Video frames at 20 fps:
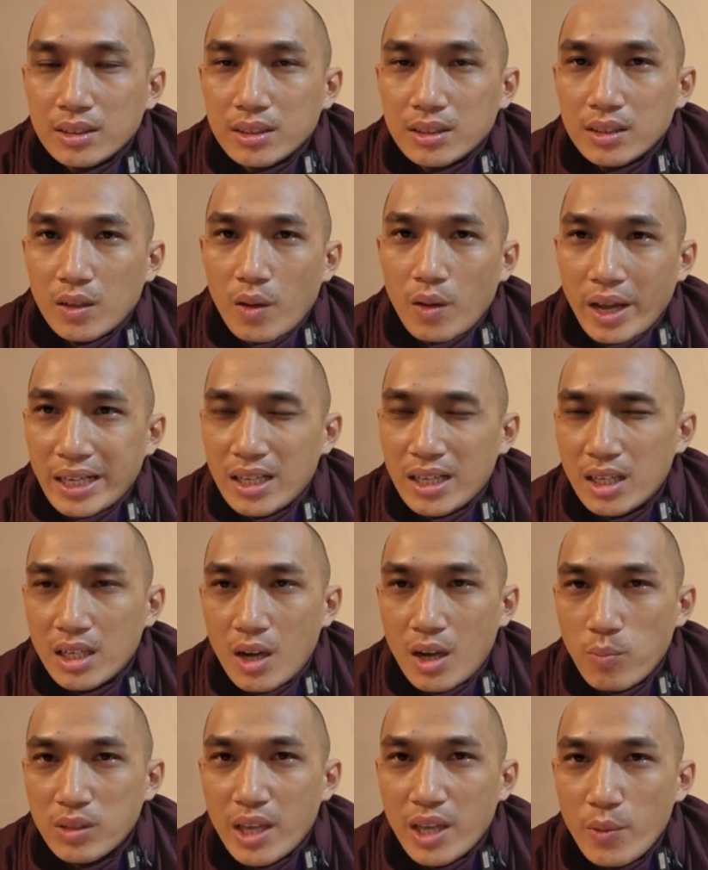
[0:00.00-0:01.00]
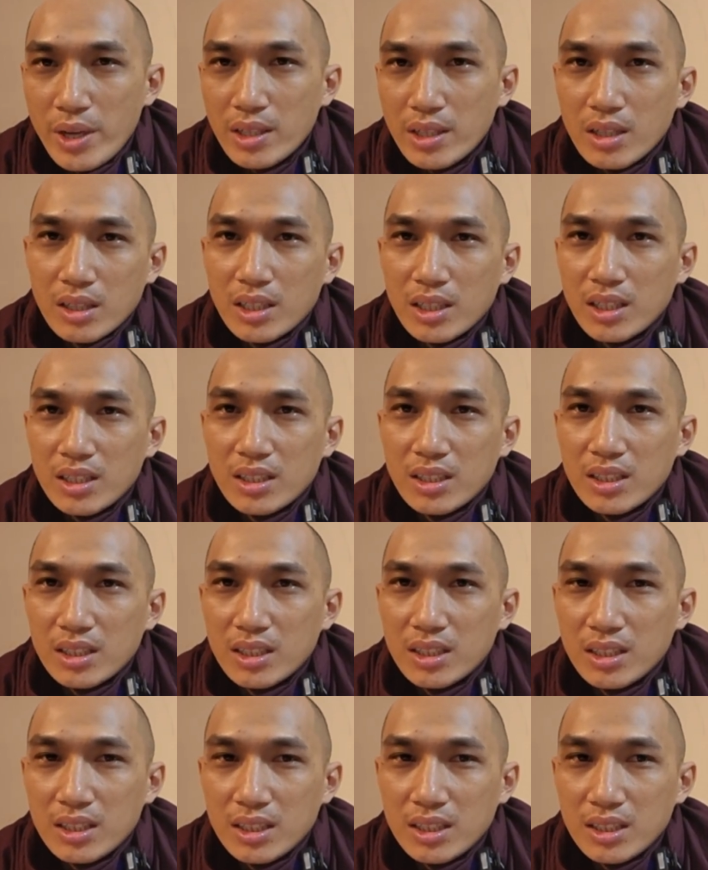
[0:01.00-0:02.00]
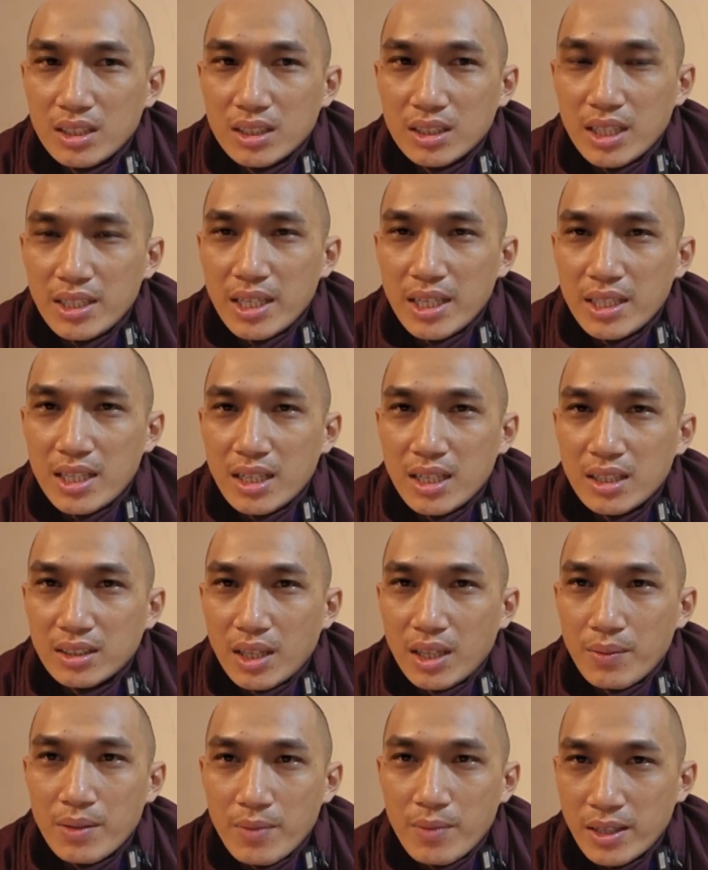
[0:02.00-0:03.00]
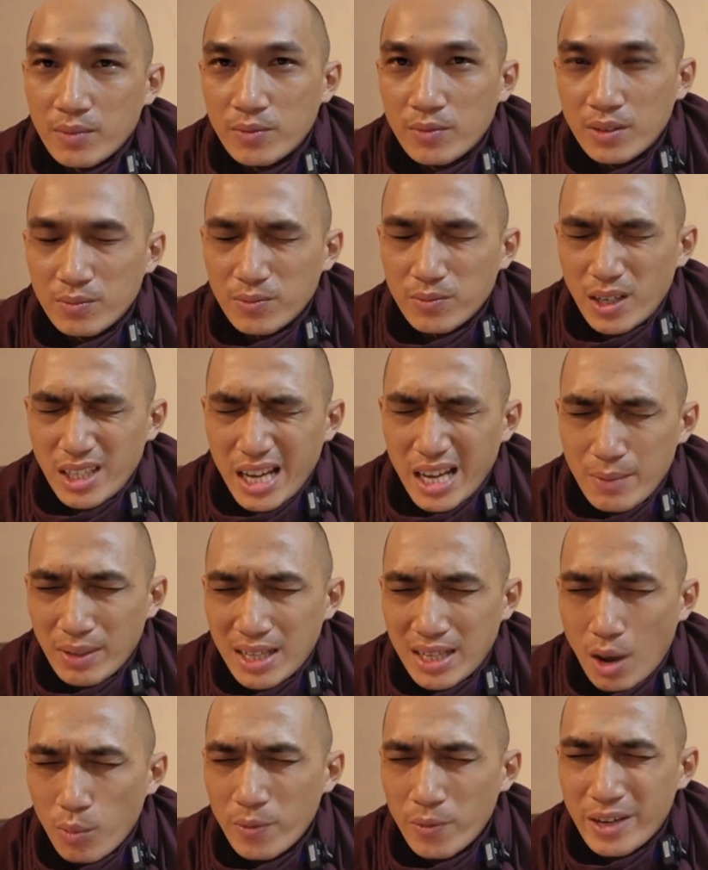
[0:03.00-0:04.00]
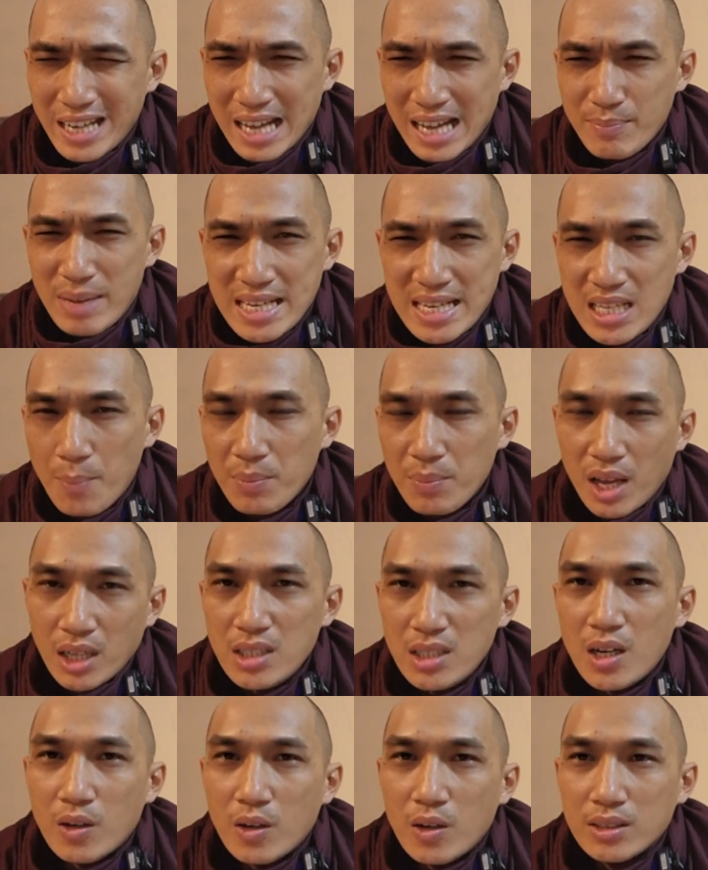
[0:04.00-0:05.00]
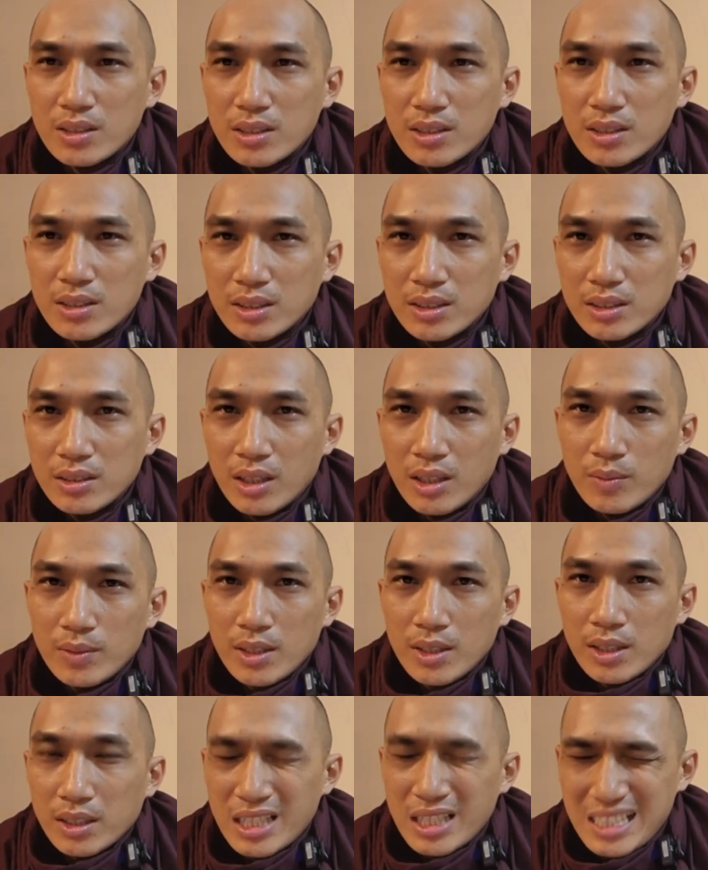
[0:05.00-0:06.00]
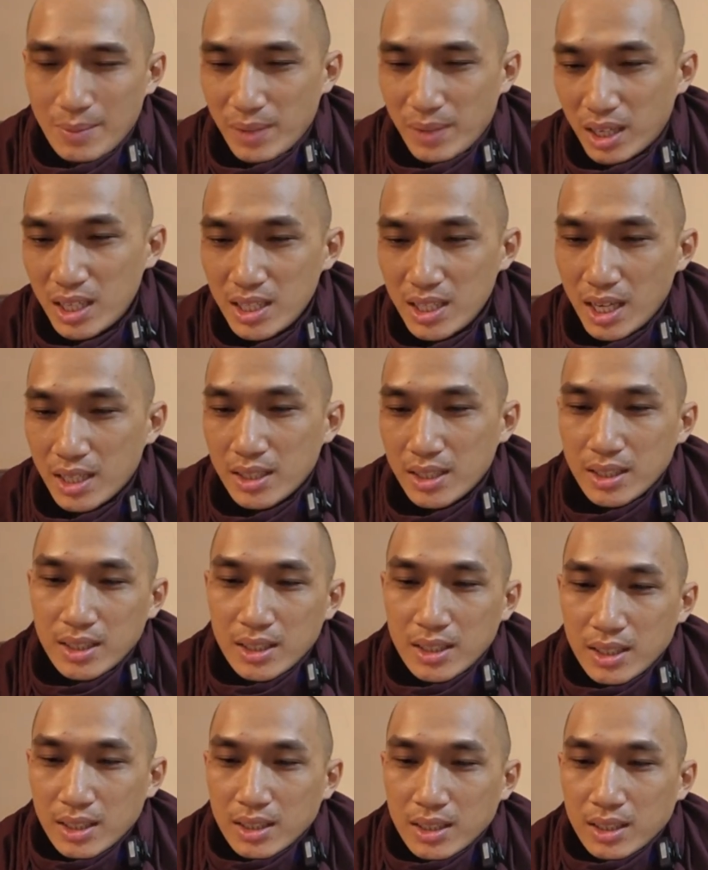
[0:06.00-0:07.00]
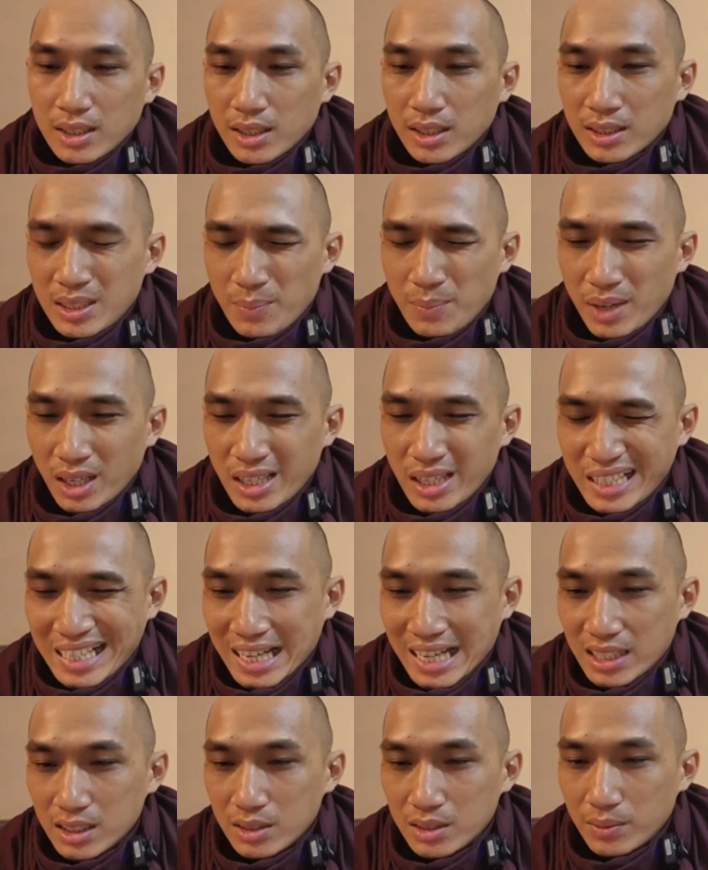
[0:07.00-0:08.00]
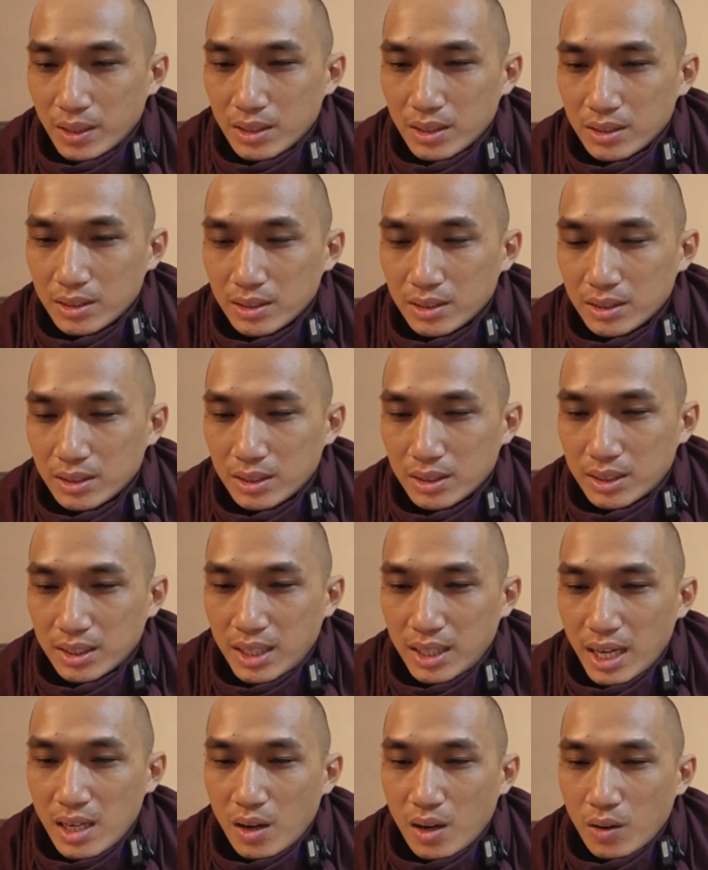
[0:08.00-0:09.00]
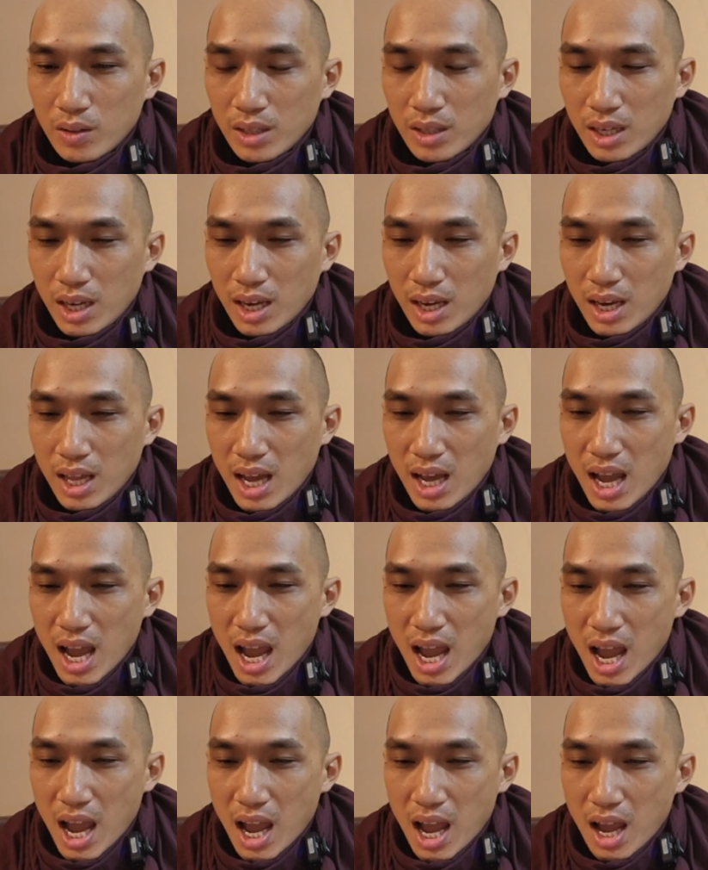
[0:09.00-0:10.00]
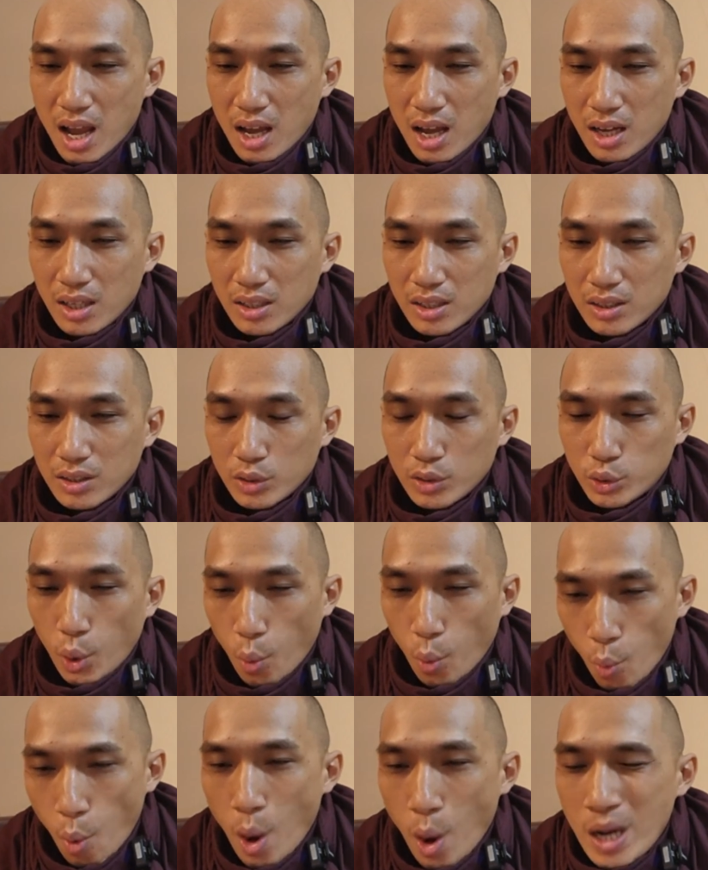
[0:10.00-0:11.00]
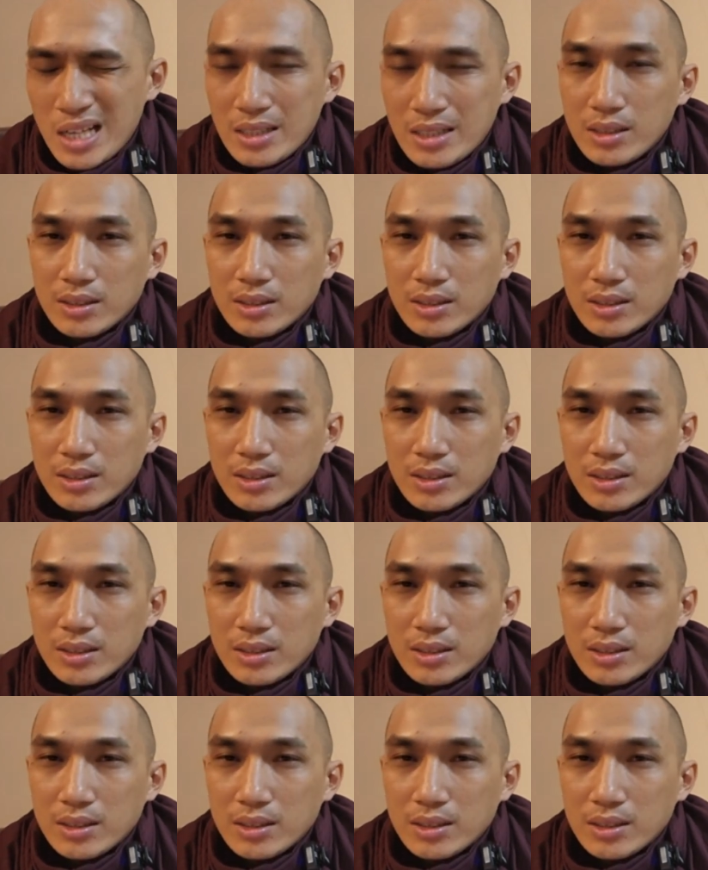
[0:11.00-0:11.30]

nó loạn lên nó không giải quyết được cái gì chứ tại vì vấn vấn đề ban đầu quý vị đã bị nhầm lẫn rồi không thì nhầm lẫn cái gì nhầm lẫn là cái này thưa quý vị cái gọi là thủ uẩn